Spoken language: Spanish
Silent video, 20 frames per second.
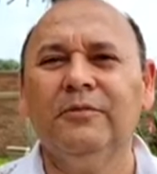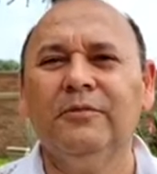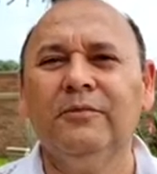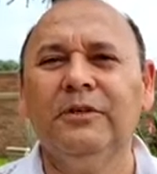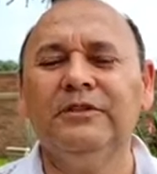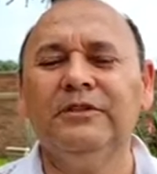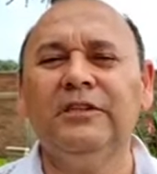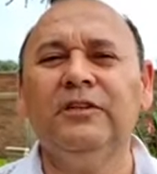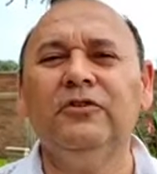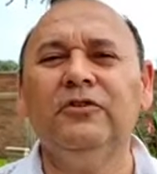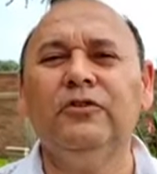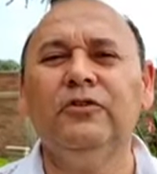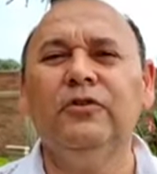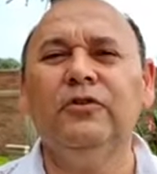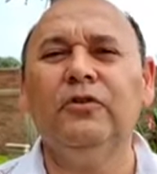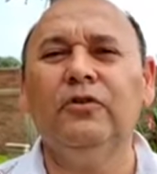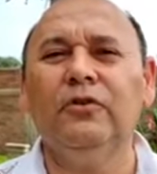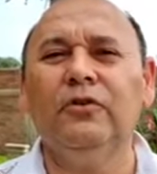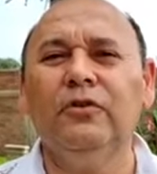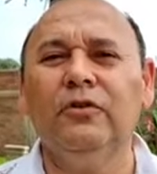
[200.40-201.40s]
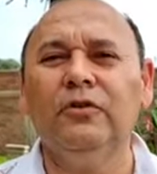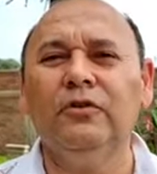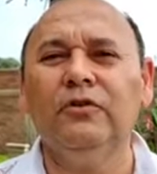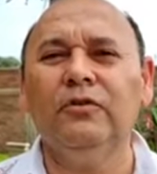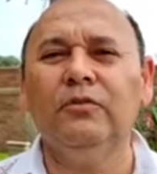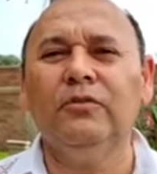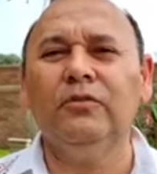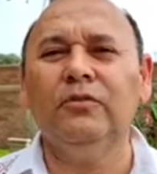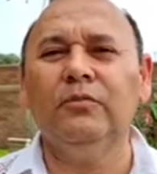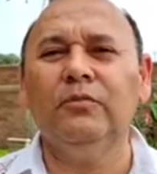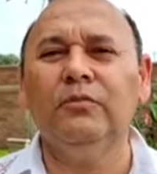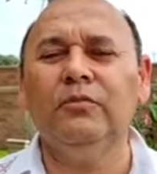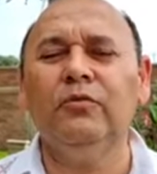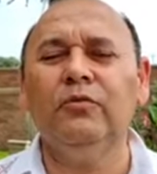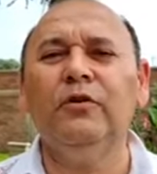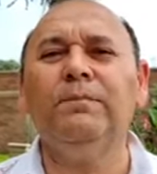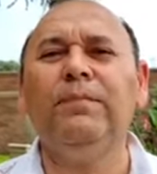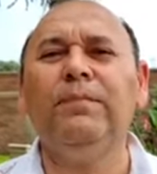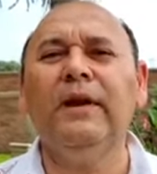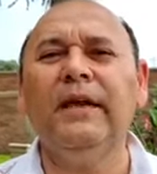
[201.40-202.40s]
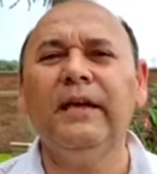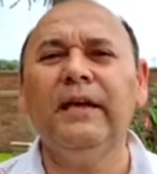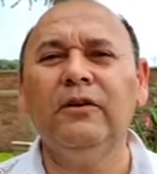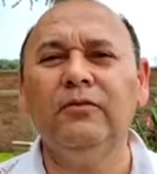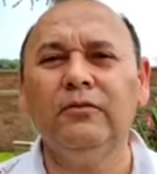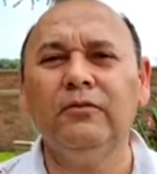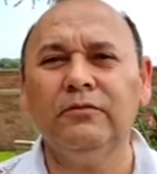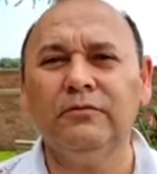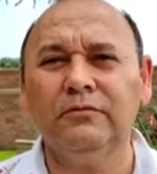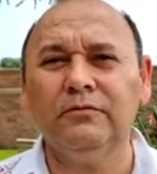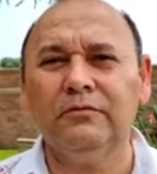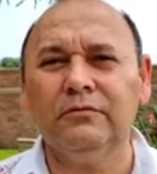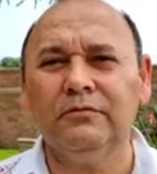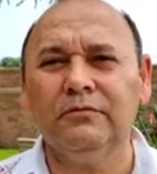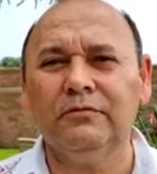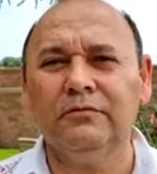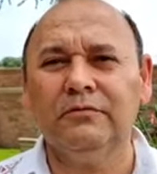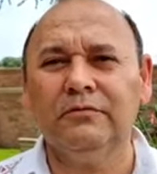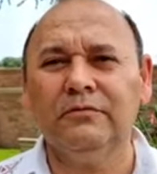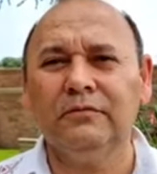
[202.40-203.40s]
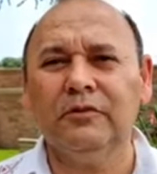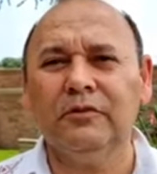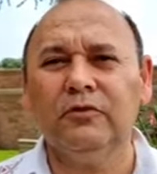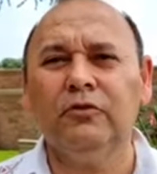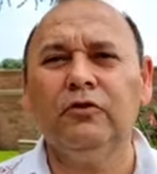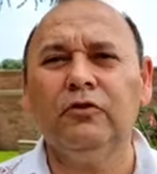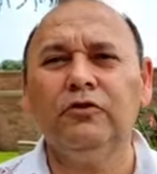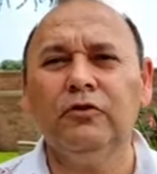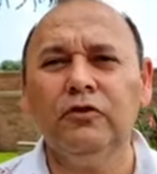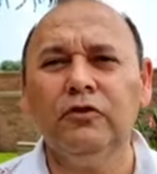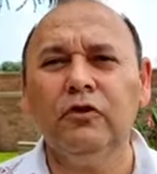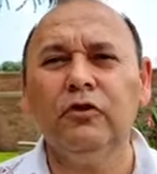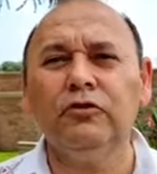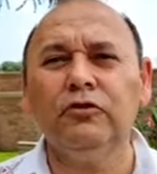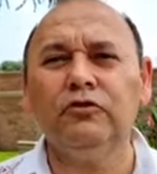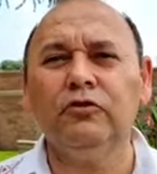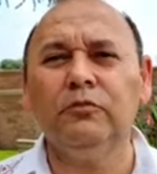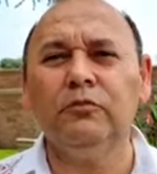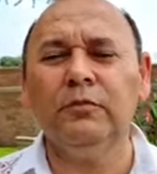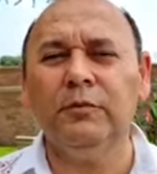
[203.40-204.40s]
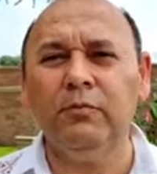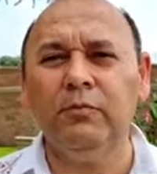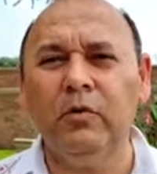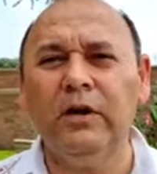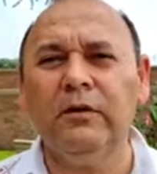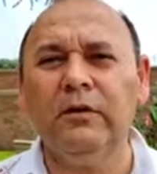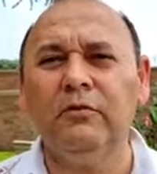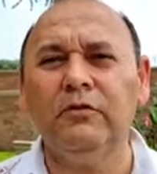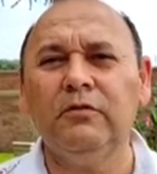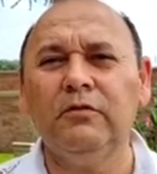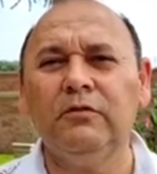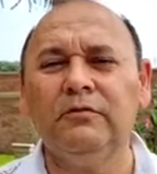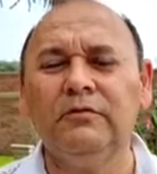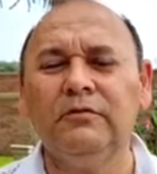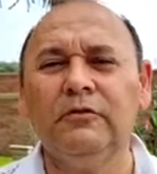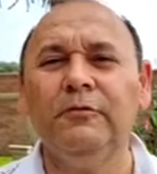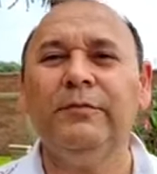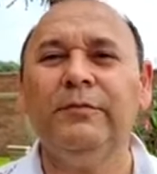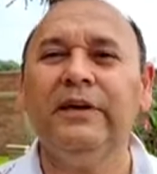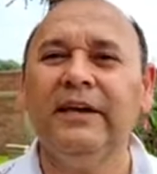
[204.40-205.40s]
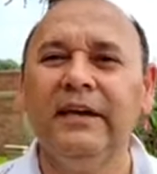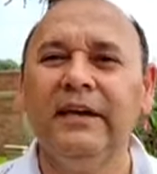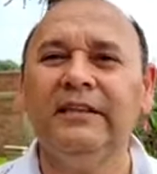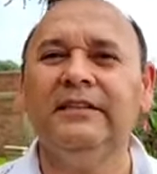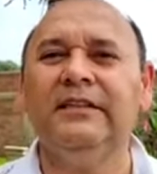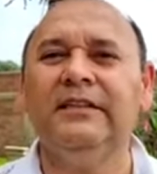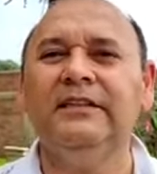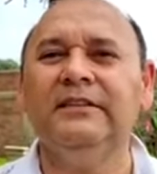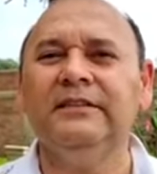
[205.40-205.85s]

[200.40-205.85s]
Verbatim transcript: me siento muy pleno con Dios, con mi pueblo, con mi gente.